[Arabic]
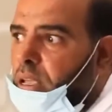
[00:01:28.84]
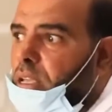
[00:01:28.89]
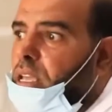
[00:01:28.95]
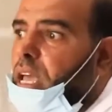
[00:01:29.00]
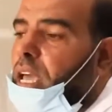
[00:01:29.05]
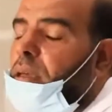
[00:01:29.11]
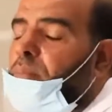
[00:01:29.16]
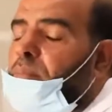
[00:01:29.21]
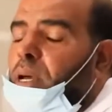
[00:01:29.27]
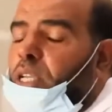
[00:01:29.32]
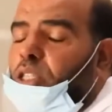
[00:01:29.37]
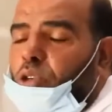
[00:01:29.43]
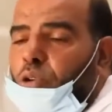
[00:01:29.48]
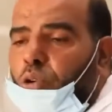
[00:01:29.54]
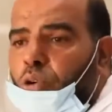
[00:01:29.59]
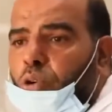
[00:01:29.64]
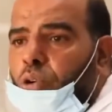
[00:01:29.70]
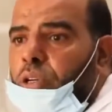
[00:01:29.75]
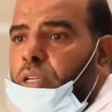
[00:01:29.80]
يا إما
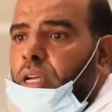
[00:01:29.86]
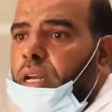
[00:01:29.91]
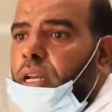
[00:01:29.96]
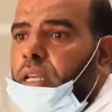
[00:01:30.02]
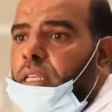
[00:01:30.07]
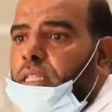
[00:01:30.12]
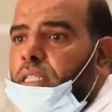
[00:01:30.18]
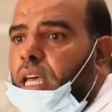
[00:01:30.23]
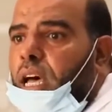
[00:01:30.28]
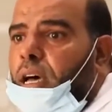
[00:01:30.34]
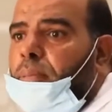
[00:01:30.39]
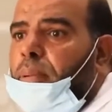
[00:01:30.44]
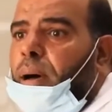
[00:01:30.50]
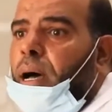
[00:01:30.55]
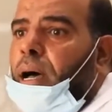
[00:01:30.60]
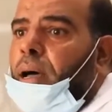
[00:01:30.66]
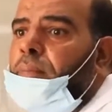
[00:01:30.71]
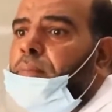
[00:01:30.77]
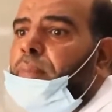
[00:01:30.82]
تكون
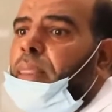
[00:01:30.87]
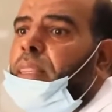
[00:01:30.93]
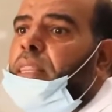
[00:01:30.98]
الإصابة